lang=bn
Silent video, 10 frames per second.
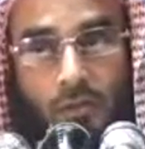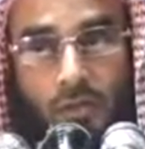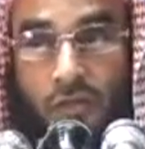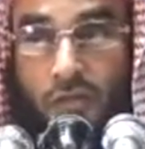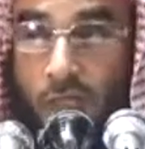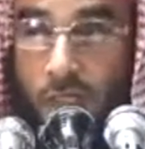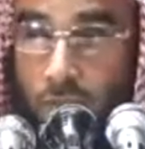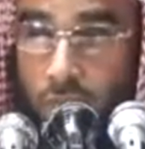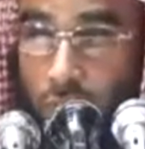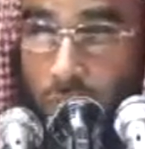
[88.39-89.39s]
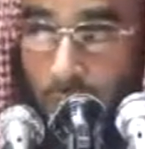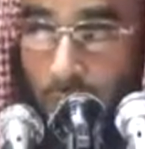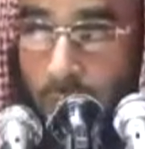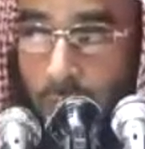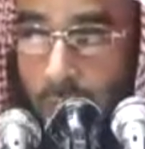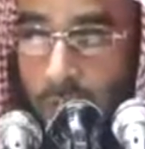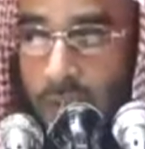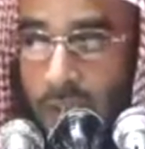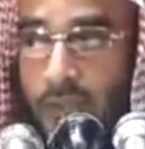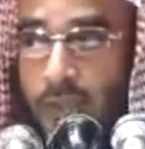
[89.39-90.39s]
নির্ধারিত ছিল
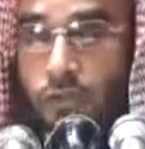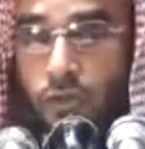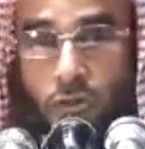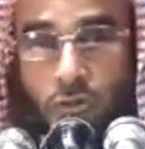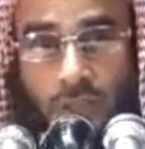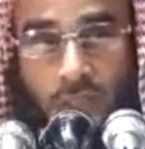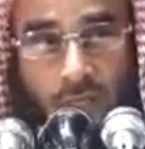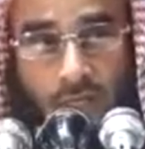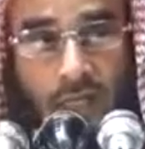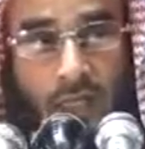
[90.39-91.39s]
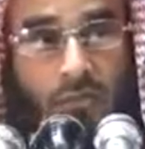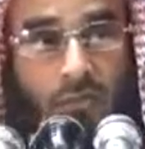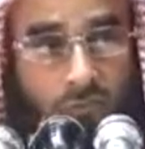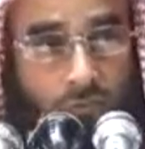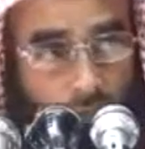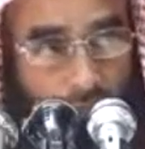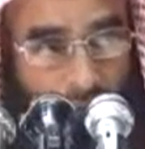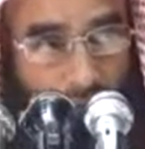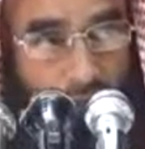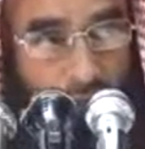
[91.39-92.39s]
অর্থাৎ যতটা আল্লাহ তৌফিক
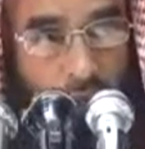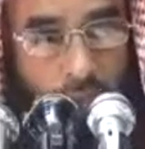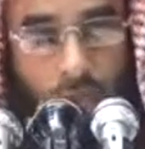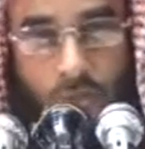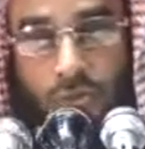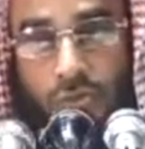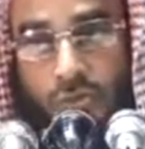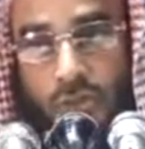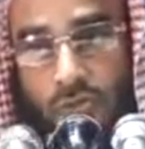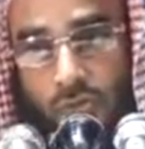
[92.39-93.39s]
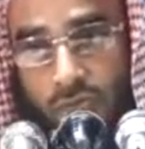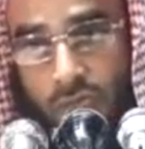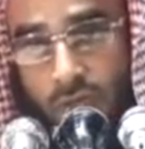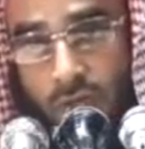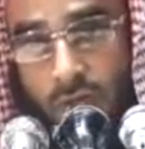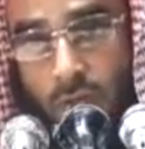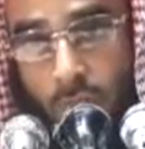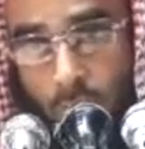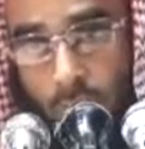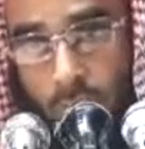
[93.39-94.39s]
দিলেন যতটা তৌফিক
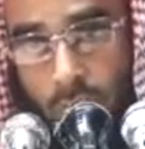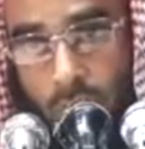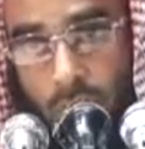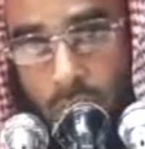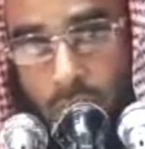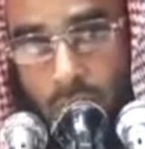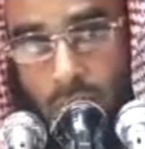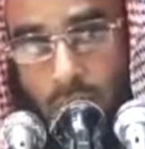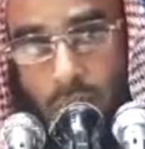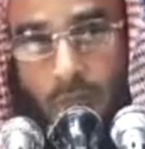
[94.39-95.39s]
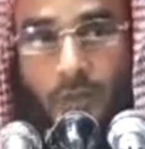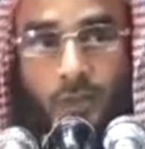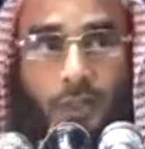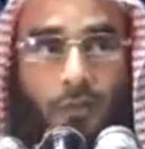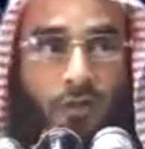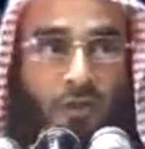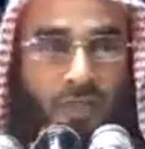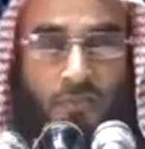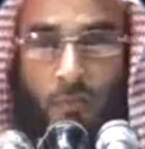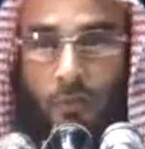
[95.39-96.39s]
হইল সলা তা দেখলো
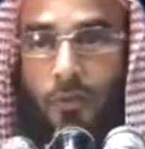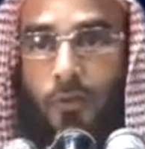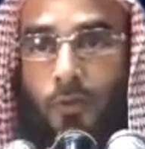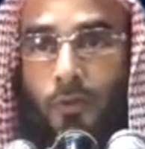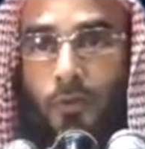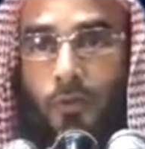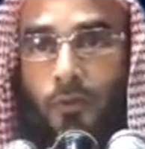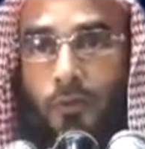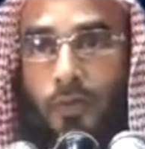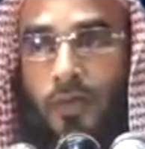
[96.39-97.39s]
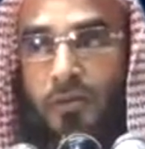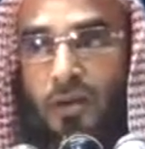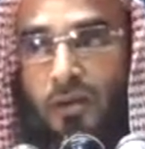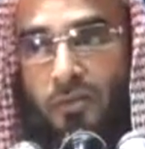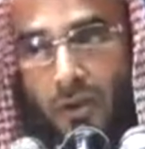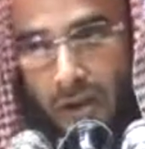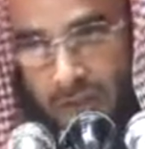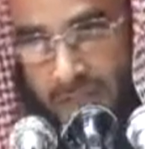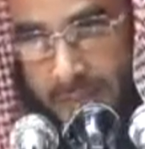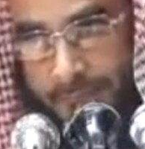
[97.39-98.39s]
নামাজ পড়লো তার মানে নফল
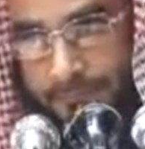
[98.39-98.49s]
নামাজ